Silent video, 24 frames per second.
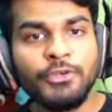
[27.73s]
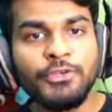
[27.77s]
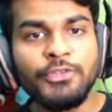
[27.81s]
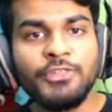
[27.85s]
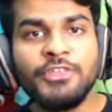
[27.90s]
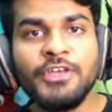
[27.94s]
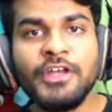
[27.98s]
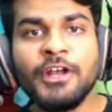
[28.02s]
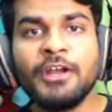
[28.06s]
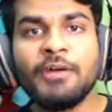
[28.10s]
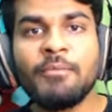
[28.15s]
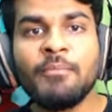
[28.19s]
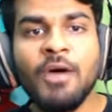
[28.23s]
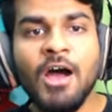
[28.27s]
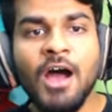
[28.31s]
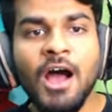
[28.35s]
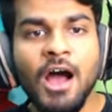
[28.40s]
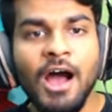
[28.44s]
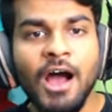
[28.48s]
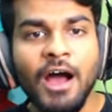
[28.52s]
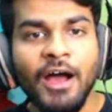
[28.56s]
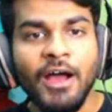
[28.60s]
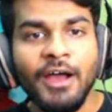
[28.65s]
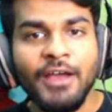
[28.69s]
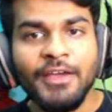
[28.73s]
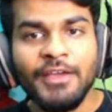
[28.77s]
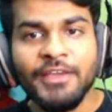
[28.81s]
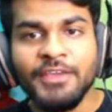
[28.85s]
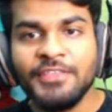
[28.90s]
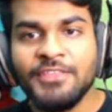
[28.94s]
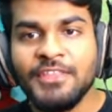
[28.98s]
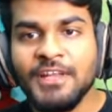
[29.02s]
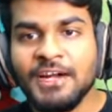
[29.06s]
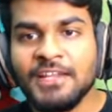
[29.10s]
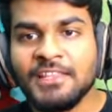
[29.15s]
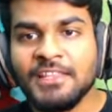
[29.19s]
இந்த இடமா
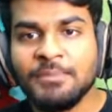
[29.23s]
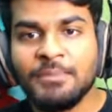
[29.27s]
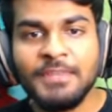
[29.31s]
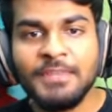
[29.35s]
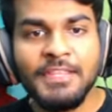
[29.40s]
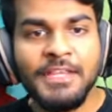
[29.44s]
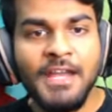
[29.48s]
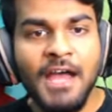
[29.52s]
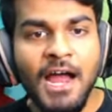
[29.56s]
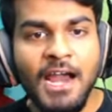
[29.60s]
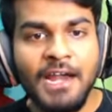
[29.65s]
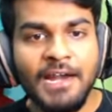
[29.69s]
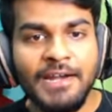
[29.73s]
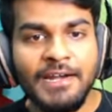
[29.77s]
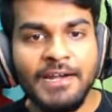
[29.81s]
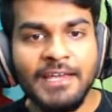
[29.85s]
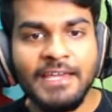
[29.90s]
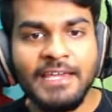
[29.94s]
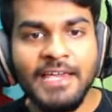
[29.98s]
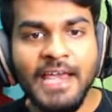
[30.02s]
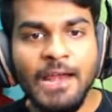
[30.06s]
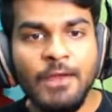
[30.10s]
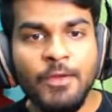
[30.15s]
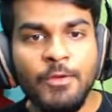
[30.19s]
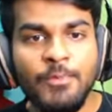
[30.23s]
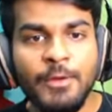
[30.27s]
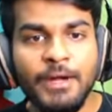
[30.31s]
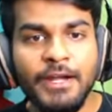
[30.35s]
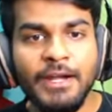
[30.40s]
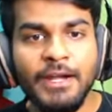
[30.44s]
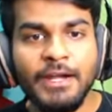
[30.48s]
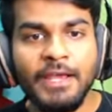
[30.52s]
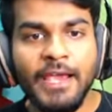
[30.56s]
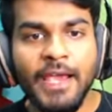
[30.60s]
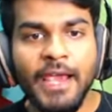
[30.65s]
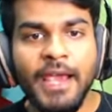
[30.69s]
இந்த இடத்த பற்றி நான் ஆல்ரெடி
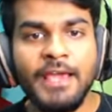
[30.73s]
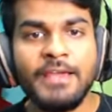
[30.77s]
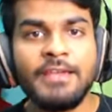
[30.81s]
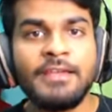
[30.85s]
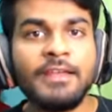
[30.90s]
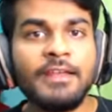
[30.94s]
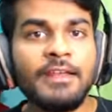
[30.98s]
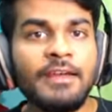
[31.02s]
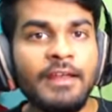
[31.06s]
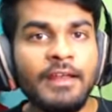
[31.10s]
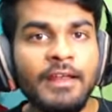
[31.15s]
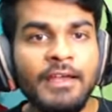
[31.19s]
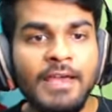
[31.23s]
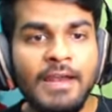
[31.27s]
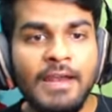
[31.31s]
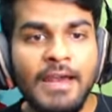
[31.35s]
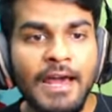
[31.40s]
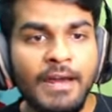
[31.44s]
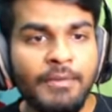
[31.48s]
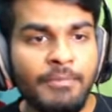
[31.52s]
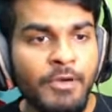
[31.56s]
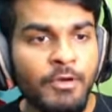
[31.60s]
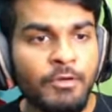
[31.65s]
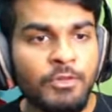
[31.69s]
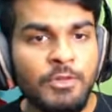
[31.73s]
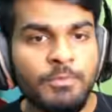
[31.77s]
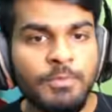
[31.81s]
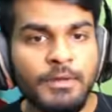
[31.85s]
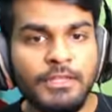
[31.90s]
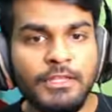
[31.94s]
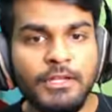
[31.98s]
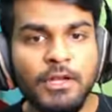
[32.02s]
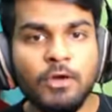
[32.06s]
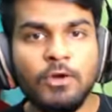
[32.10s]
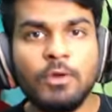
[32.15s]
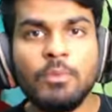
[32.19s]
கேள்விப்பட்டிருக்கேன் இங்கே இருக்கிற எல்லாருமே வந்து
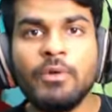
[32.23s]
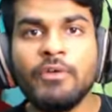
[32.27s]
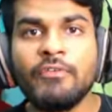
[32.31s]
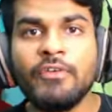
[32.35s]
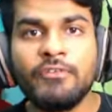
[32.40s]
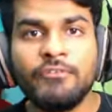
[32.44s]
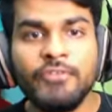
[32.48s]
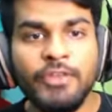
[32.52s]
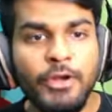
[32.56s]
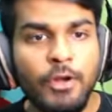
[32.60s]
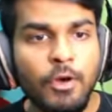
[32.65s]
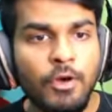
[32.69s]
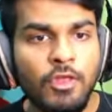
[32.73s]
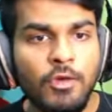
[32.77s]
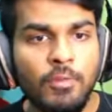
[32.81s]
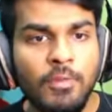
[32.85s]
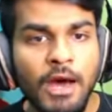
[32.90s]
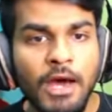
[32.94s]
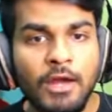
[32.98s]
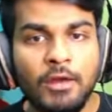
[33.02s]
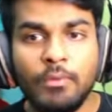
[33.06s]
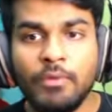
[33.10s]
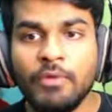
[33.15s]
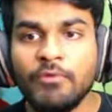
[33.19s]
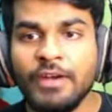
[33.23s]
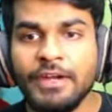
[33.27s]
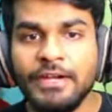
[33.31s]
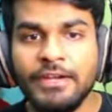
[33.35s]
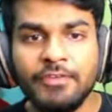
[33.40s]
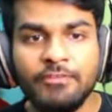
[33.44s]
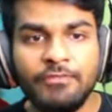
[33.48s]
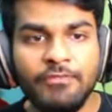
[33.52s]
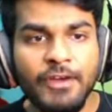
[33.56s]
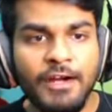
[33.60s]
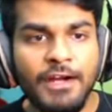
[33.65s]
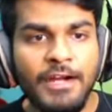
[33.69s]
பார்த்தீங்கன்னா ரொம்பவே வினோதமாக ரொம்பவே
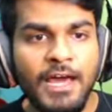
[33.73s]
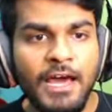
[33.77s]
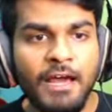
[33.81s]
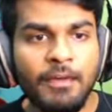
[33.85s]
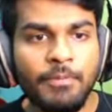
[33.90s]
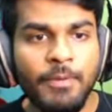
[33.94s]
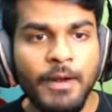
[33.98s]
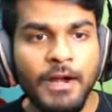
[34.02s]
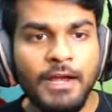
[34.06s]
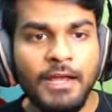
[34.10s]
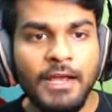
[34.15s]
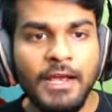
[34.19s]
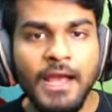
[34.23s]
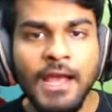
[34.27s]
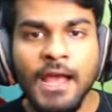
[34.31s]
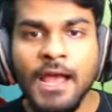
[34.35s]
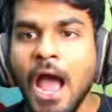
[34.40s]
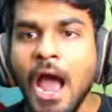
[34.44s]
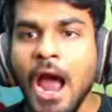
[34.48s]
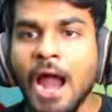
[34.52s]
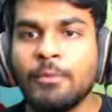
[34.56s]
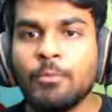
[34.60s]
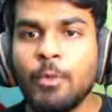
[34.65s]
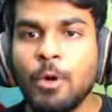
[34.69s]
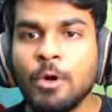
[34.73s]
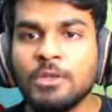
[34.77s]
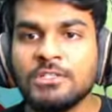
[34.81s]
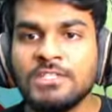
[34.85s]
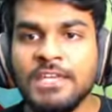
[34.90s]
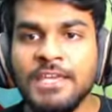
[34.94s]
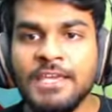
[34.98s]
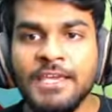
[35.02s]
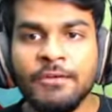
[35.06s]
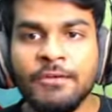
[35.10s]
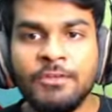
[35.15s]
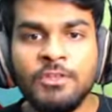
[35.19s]
டிஃப்ரெண்டாக இருப்பானுங்க அண்ட்
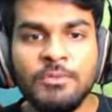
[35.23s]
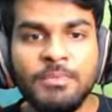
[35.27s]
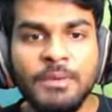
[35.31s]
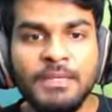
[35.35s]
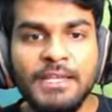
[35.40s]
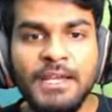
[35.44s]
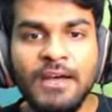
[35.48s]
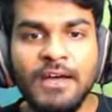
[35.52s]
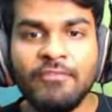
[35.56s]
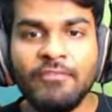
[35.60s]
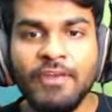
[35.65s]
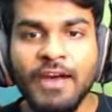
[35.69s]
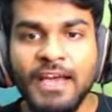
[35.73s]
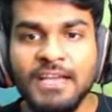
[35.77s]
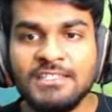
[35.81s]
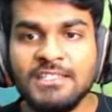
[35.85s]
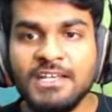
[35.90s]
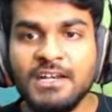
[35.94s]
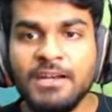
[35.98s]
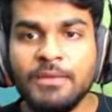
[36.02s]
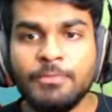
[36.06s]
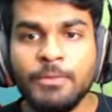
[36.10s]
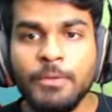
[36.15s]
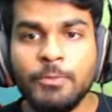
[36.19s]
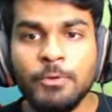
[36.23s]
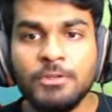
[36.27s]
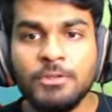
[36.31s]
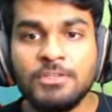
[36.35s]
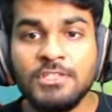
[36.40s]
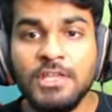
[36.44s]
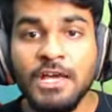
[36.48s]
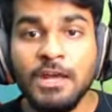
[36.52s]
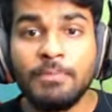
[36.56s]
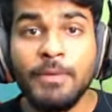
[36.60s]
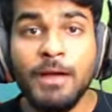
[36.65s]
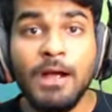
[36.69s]
மோஸ்ட்லி இங்கே வந்து பார்த்தீங்கன்னா வயசான பீப்புள்ஸ்
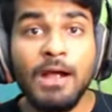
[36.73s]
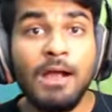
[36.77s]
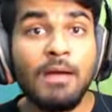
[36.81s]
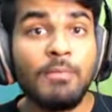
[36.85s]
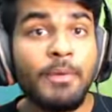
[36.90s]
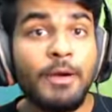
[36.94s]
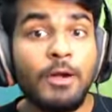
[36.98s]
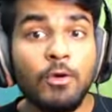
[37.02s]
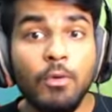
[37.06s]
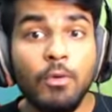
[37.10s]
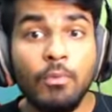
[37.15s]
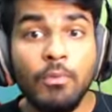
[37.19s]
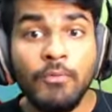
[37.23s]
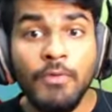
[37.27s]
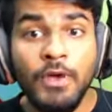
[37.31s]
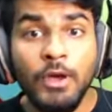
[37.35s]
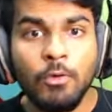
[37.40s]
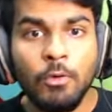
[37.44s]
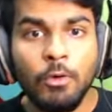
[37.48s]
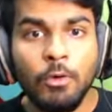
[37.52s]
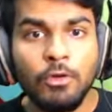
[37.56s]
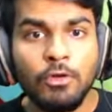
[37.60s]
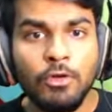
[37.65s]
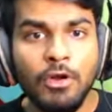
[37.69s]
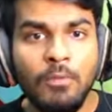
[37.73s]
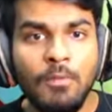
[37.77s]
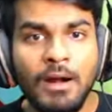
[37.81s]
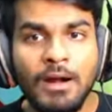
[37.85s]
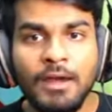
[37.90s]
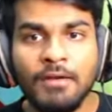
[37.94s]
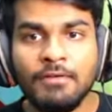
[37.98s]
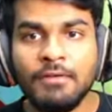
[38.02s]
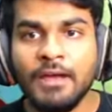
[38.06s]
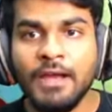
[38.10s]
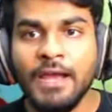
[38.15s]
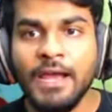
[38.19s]
தான் இருப்பாங்க பட் ரொம்பவே
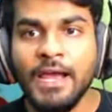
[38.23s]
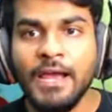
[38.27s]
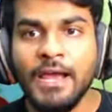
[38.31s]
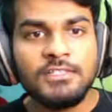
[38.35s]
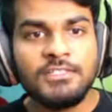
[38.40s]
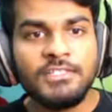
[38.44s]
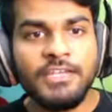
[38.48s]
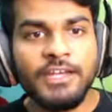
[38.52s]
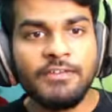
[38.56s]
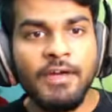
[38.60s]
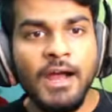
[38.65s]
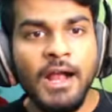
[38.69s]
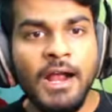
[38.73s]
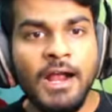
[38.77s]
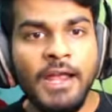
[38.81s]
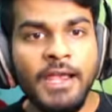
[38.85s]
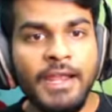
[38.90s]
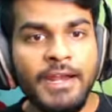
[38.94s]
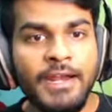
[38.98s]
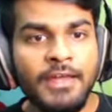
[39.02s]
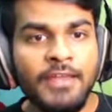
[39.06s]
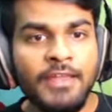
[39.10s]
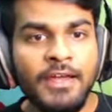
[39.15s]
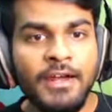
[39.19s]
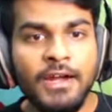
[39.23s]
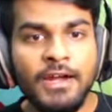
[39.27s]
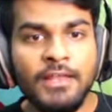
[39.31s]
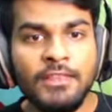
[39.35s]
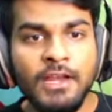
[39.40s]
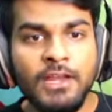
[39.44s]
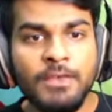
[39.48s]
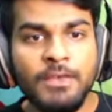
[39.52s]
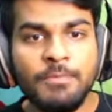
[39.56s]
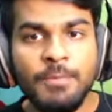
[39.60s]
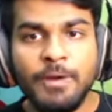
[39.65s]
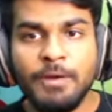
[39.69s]
கொடூரமானவங்க சரி வாங்க என்னதான்
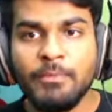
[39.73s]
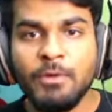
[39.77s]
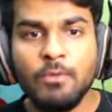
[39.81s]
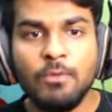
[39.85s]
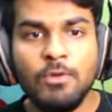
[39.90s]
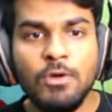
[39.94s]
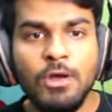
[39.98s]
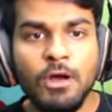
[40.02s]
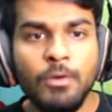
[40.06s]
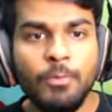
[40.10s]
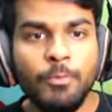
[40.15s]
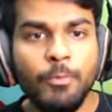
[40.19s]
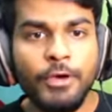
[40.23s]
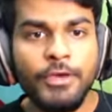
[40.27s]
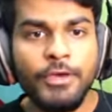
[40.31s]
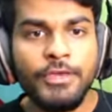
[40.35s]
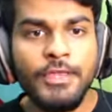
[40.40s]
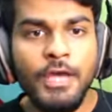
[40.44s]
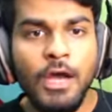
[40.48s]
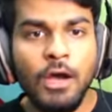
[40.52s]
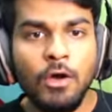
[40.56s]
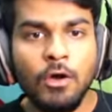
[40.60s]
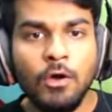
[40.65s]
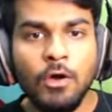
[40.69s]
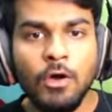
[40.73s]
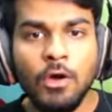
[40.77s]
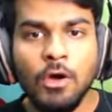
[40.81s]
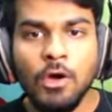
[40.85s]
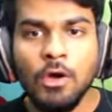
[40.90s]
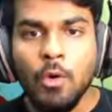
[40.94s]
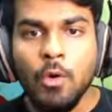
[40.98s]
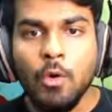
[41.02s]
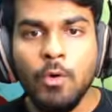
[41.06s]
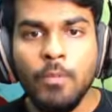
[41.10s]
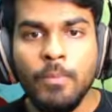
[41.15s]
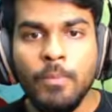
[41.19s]
நடந்தாலும் இப்போ நம்ம உள்ள போய் தான் ஆகணும்
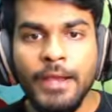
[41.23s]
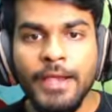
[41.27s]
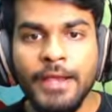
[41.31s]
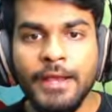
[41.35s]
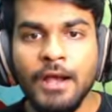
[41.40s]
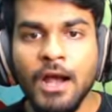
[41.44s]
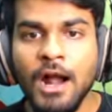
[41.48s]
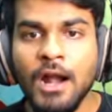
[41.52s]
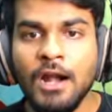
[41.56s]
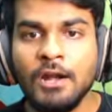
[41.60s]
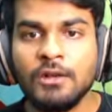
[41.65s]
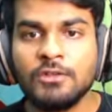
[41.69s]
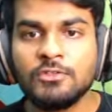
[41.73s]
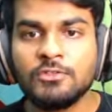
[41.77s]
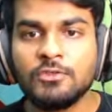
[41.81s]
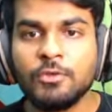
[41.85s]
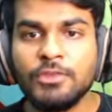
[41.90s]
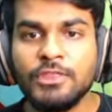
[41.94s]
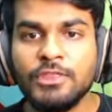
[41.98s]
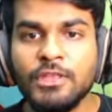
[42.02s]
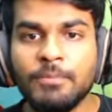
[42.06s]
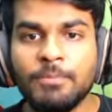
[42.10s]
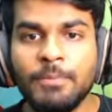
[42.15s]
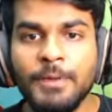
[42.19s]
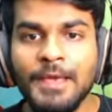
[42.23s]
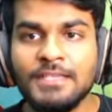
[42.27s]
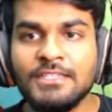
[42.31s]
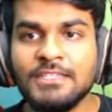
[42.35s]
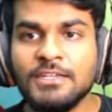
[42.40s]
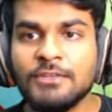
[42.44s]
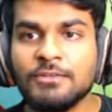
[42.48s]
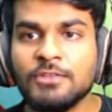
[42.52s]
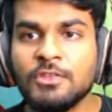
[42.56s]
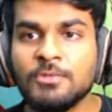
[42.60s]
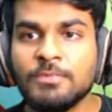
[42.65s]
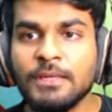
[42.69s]
ஓ மை காட் ஸோ இந்த
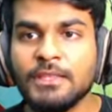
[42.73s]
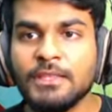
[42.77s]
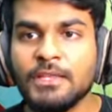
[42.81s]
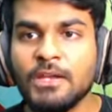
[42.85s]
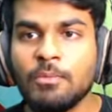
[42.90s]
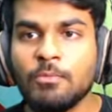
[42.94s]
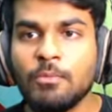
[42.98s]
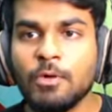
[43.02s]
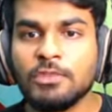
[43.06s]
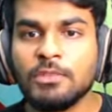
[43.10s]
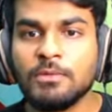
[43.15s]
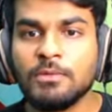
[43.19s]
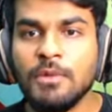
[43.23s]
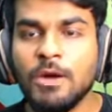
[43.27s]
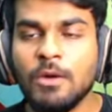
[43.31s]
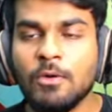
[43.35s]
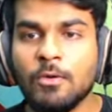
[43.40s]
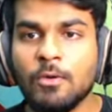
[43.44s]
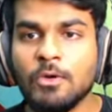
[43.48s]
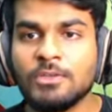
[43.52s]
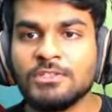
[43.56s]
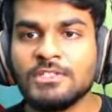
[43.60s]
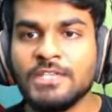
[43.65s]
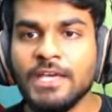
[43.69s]
பிளேஸே வந்து பார்த்தீங்கன்னா மொத்தமாக க்ளோஸ்